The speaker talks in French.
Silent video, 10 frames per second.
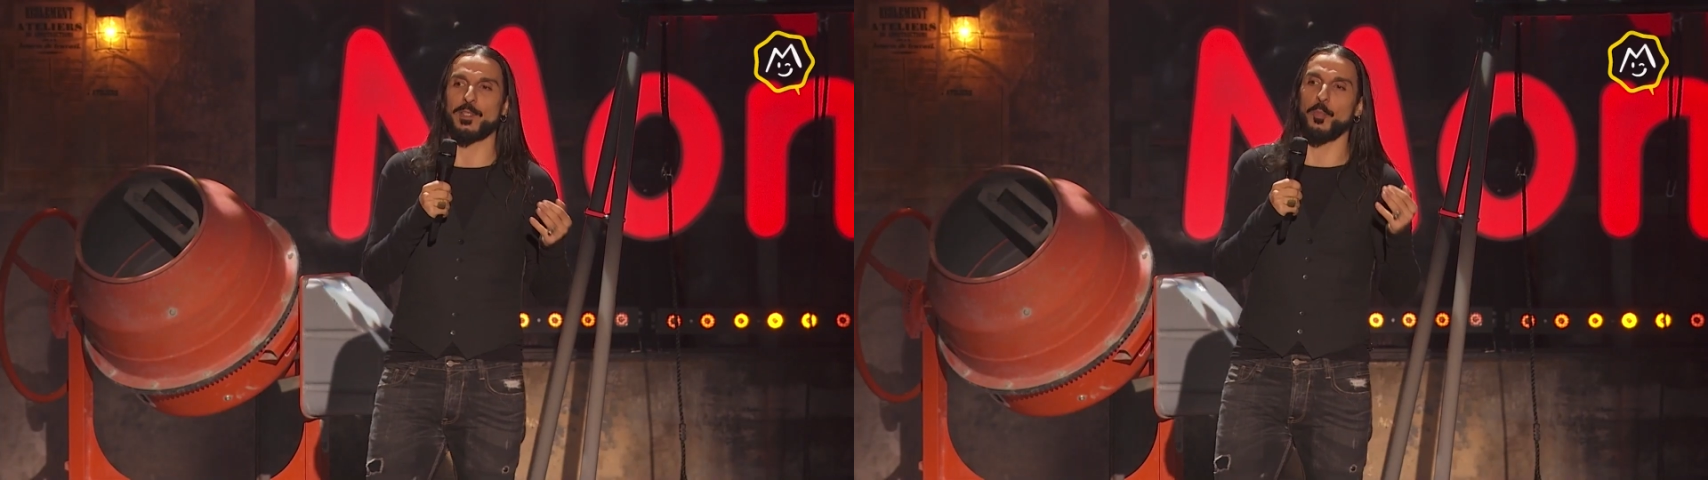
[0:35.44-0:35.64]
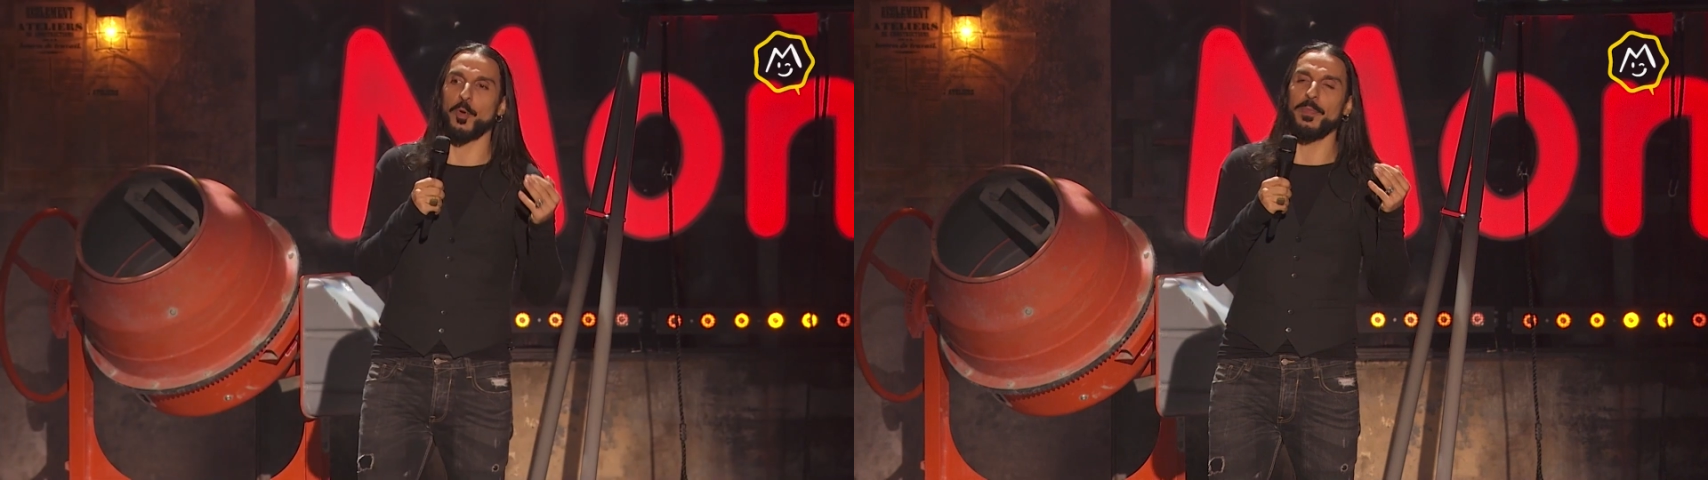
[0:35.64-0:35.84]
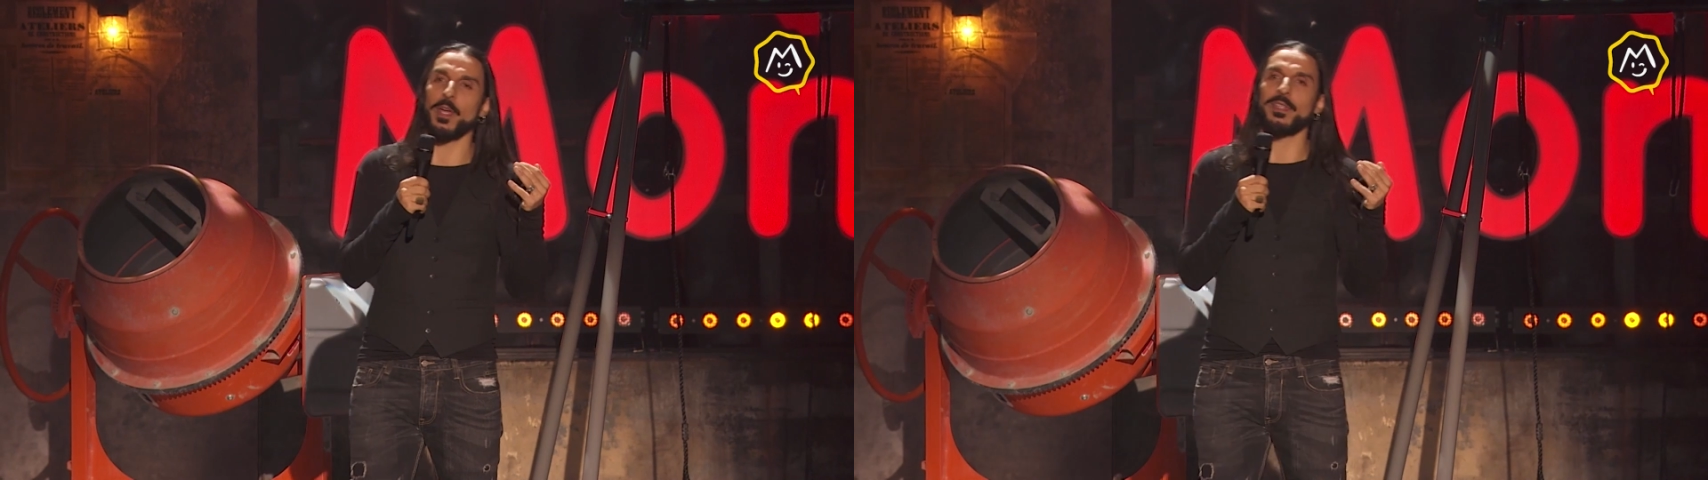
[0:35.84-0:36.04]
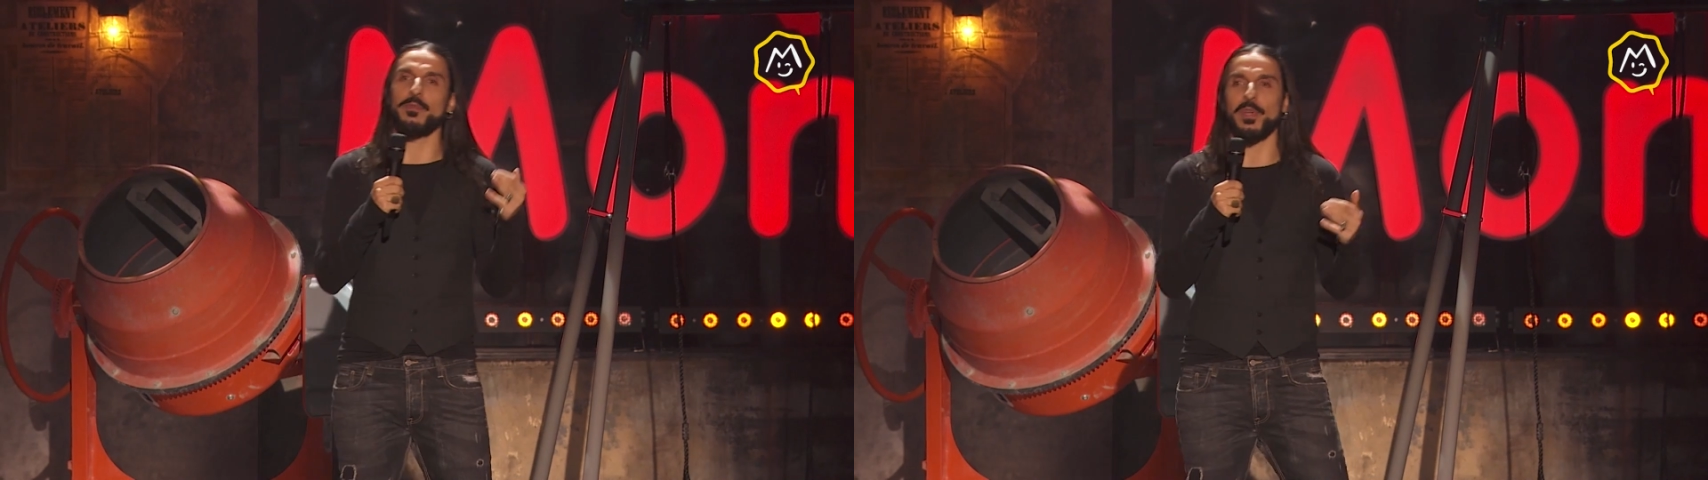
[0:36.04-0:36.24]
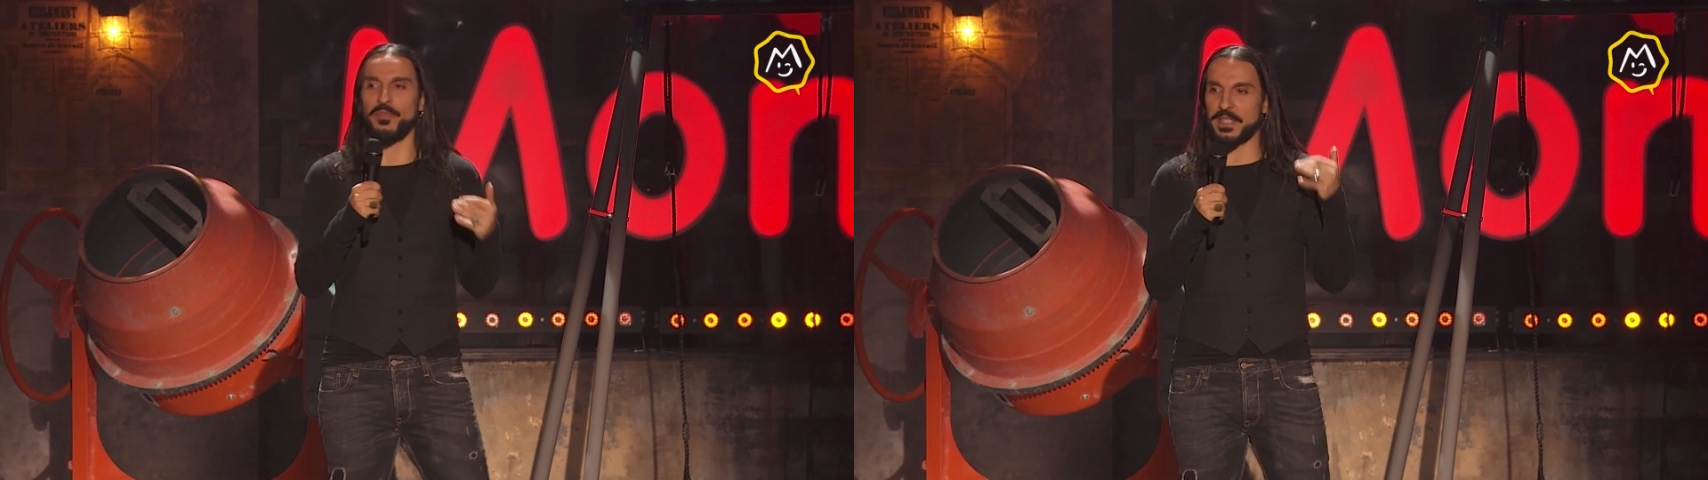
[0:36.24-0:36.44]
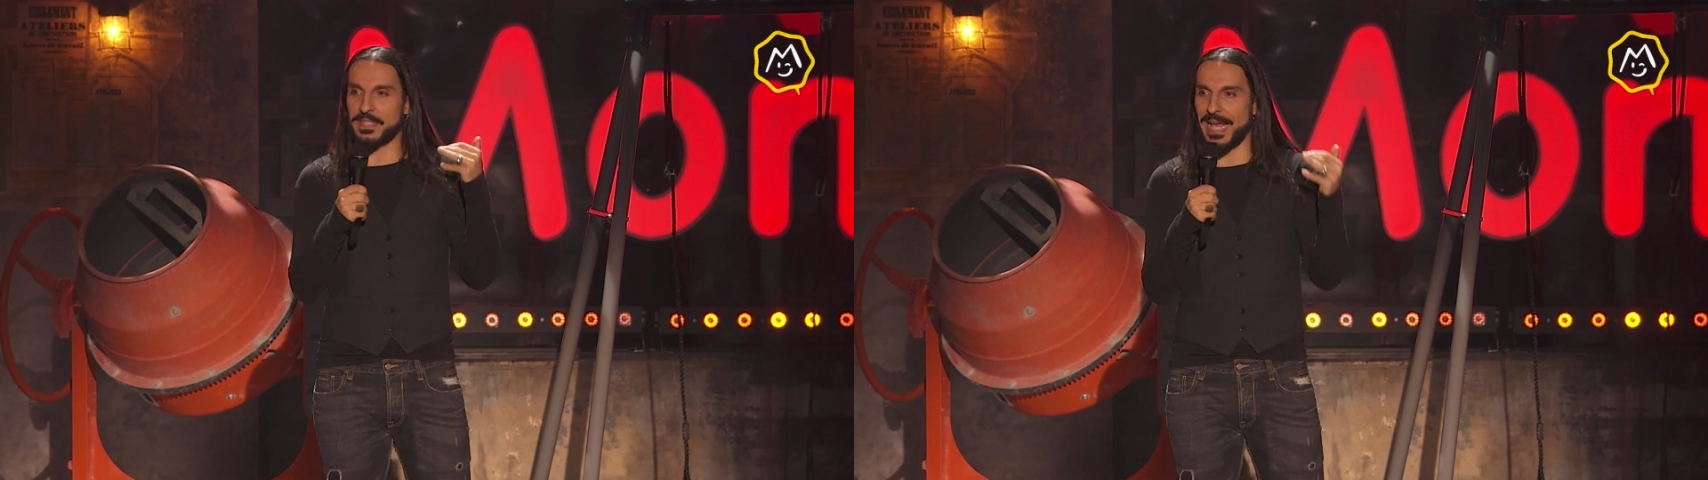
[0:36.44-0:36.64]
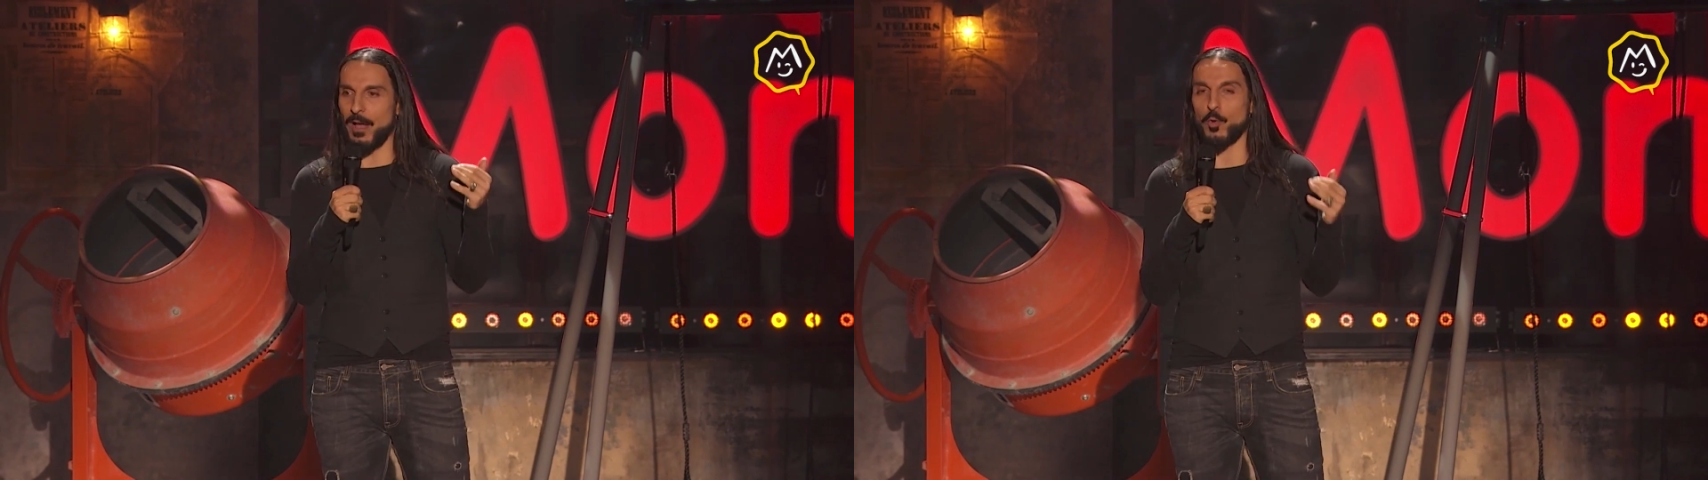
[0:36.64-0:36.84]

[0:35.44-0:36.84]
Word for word: si au premier rendez-vous elle fait ça,